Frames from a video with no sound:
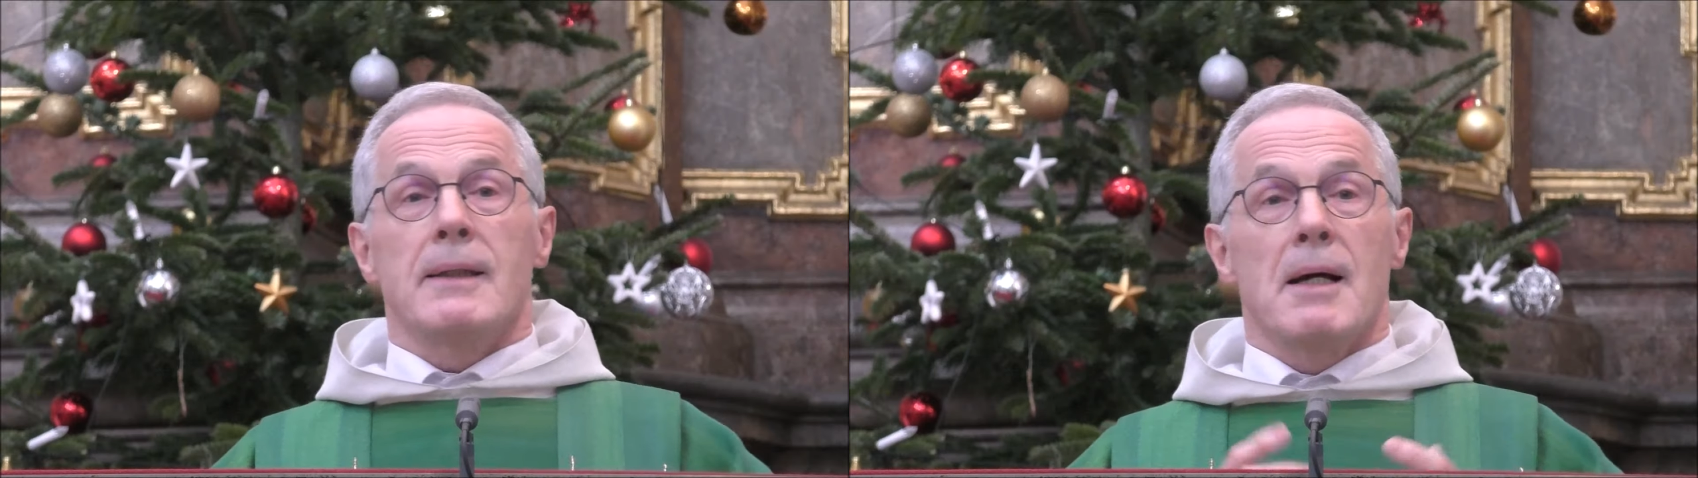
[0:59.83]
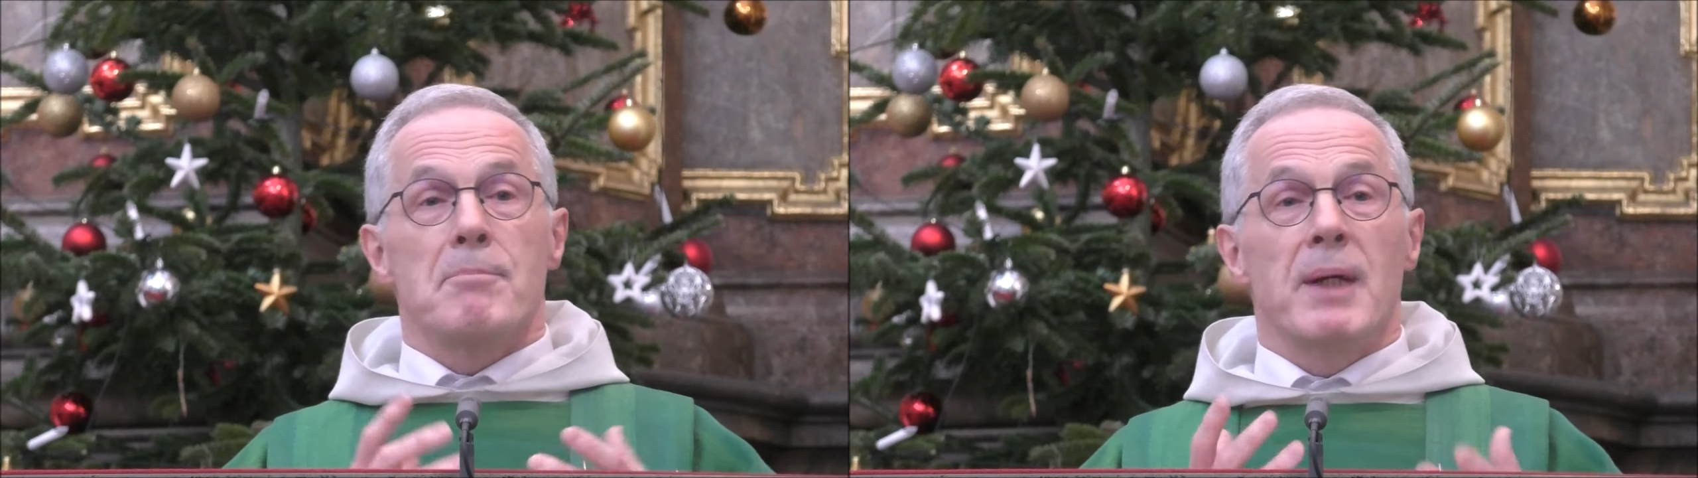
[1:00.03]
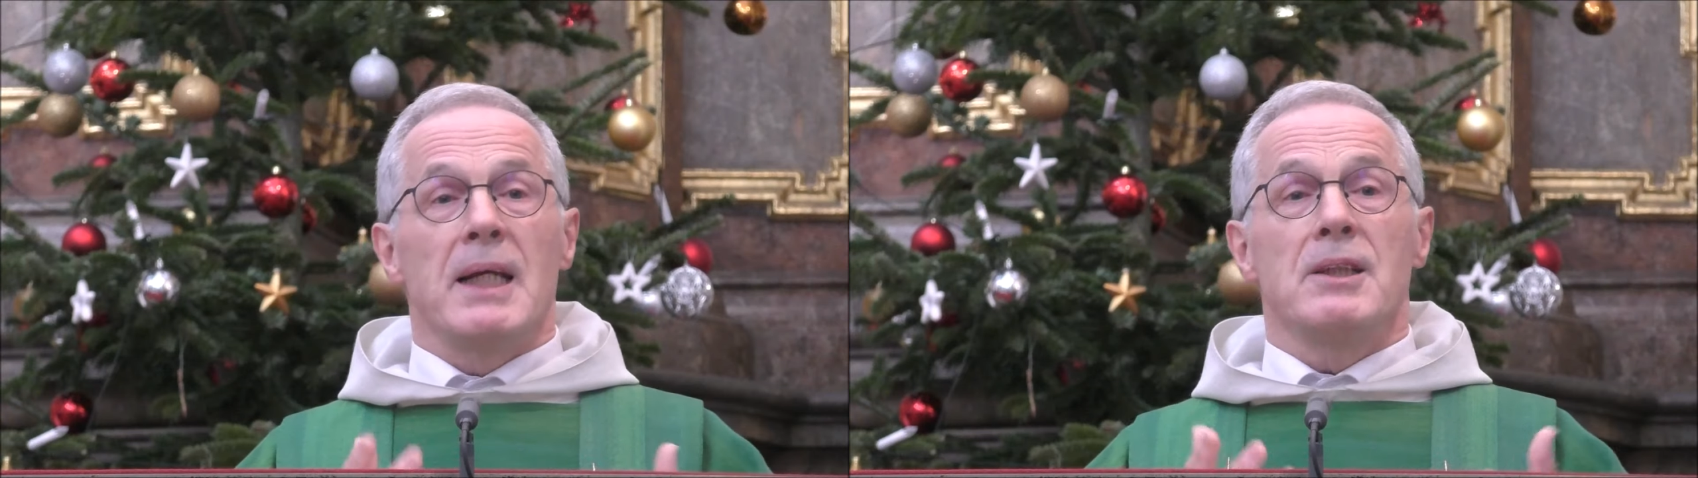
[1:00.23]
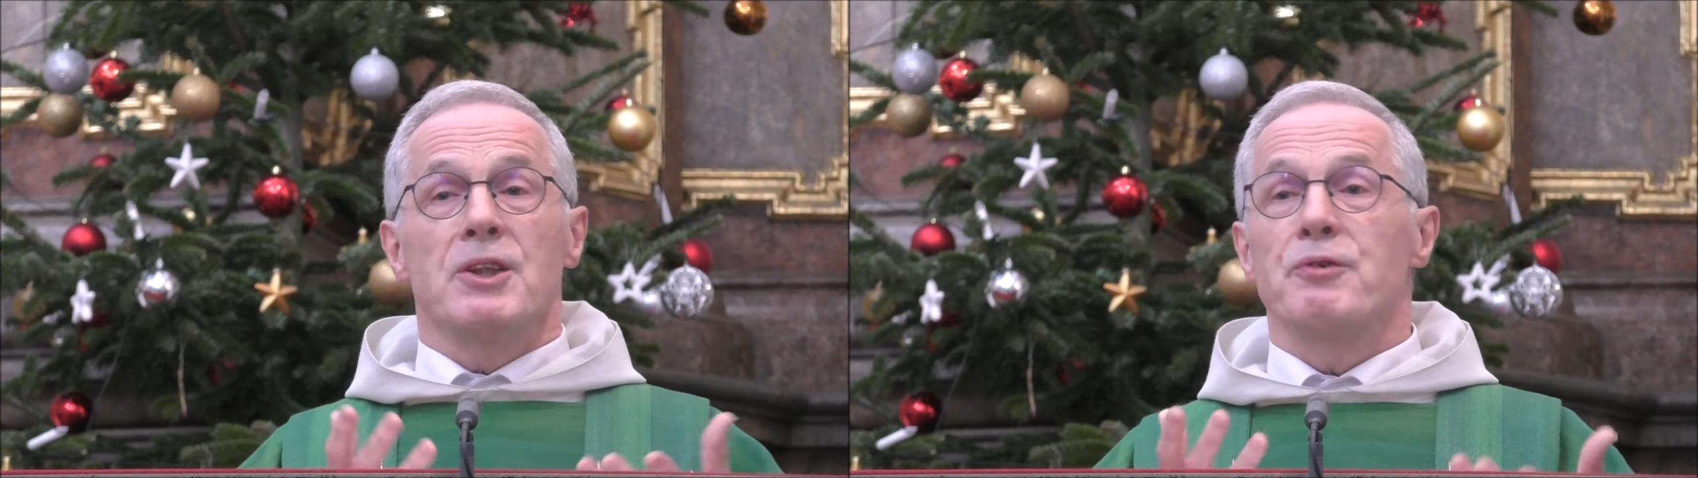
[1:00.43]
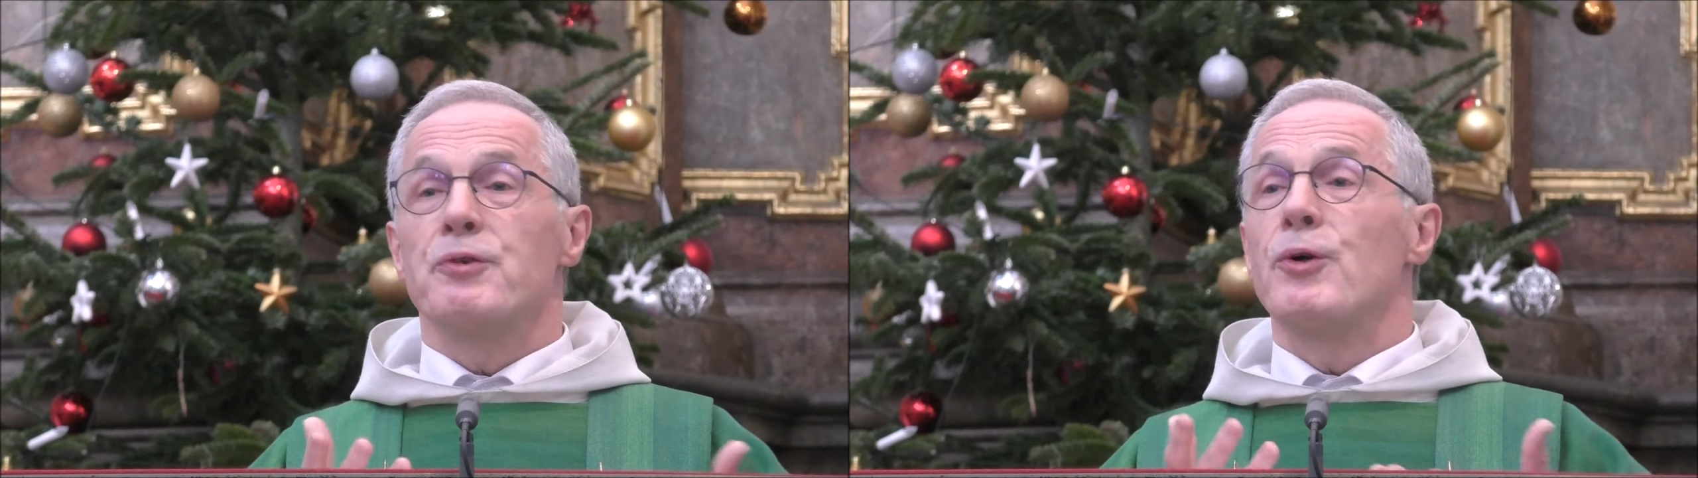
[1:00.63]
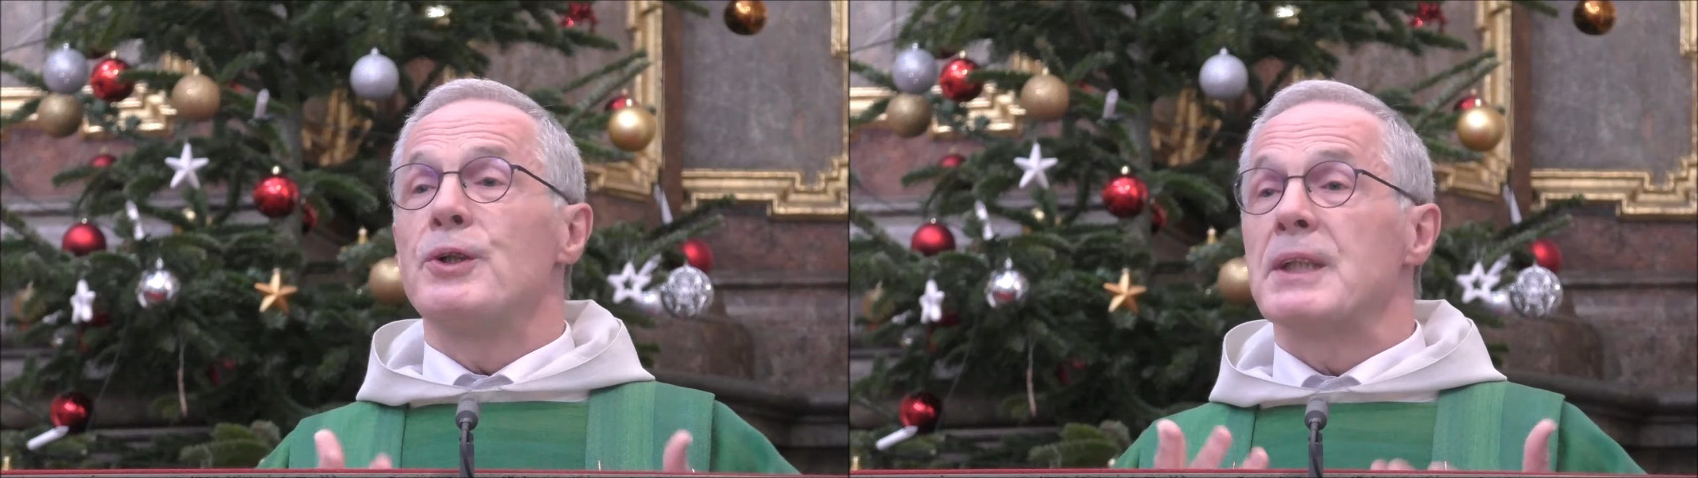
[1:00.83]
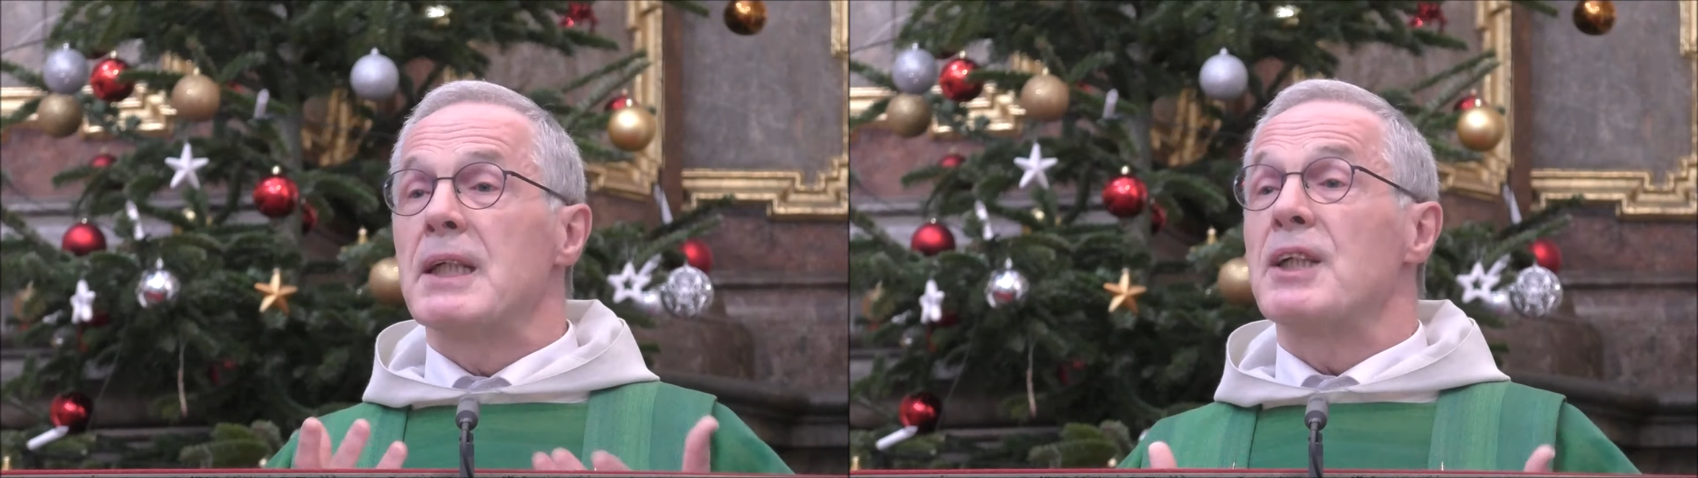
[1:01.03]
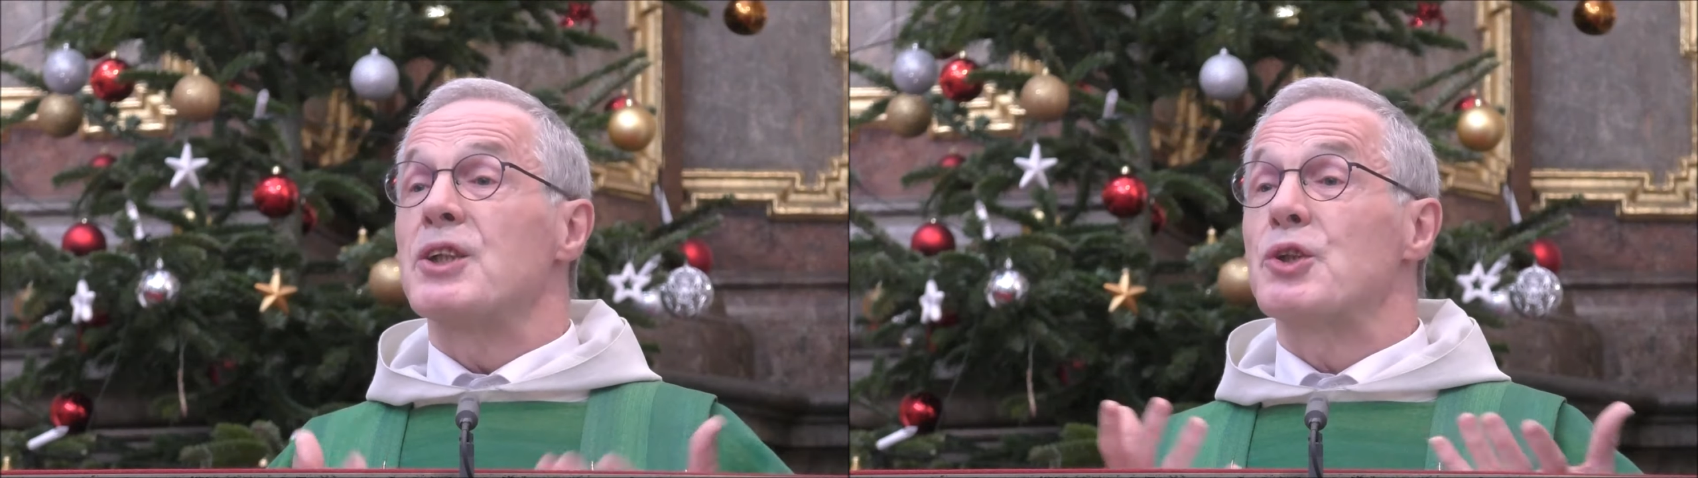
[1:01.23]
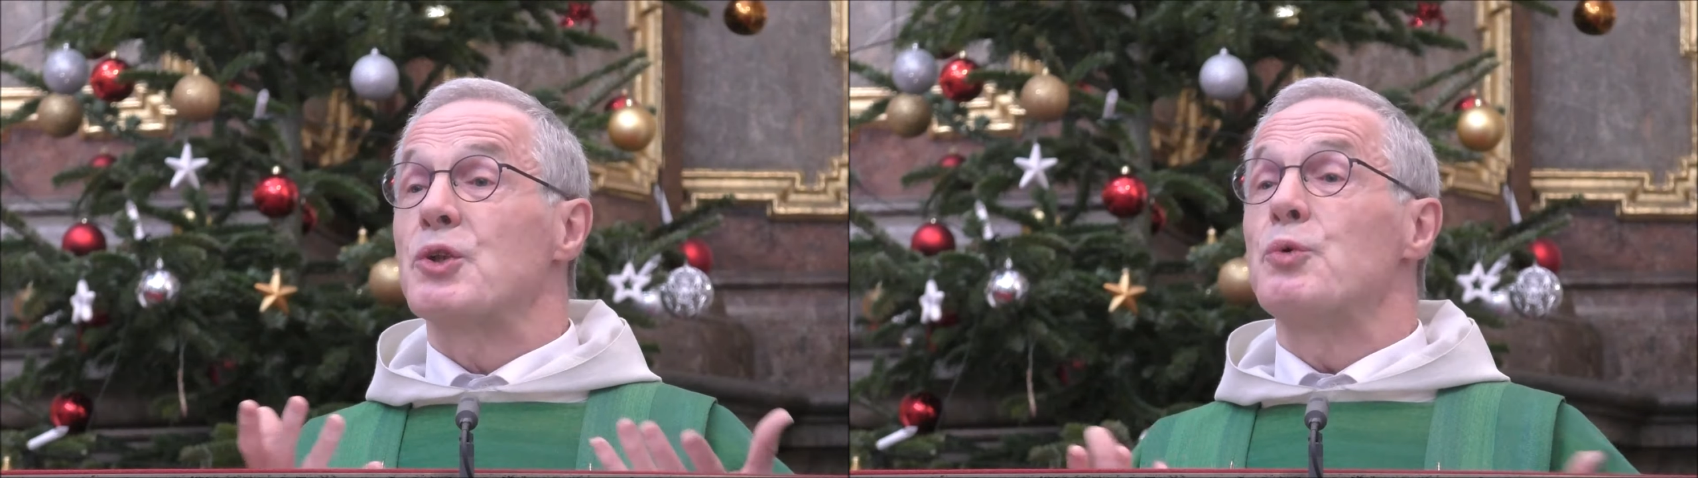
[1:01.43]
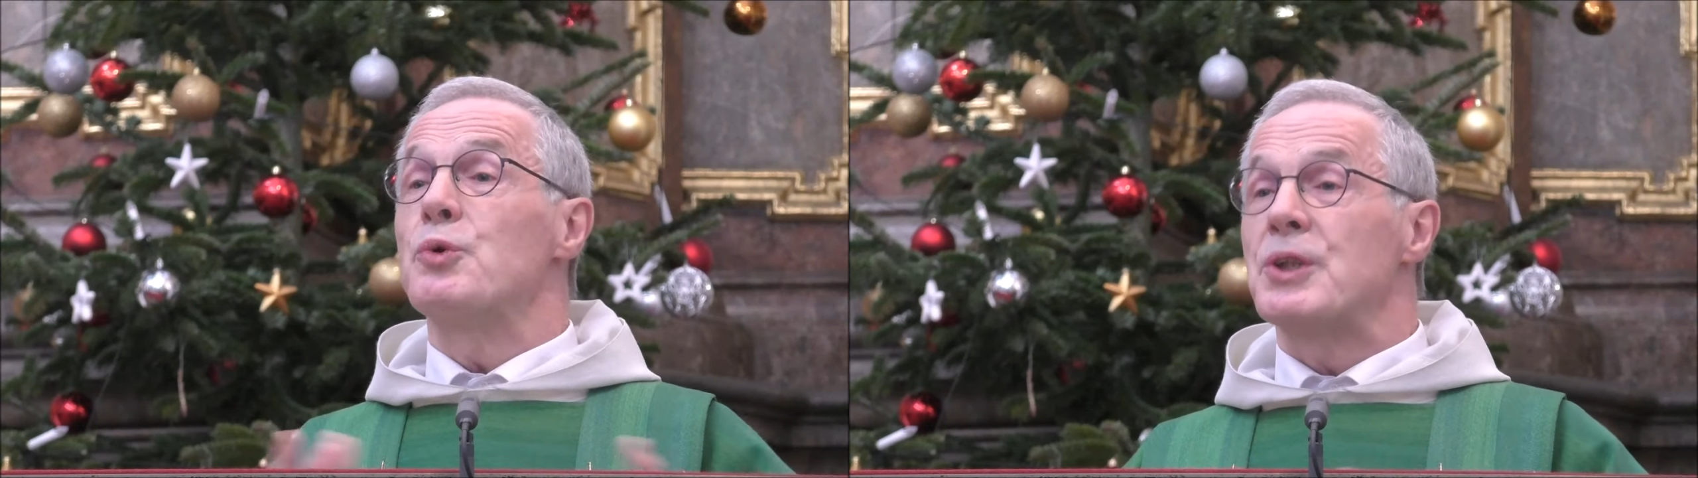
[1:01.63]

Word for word: Der Mensch fühlt sich zu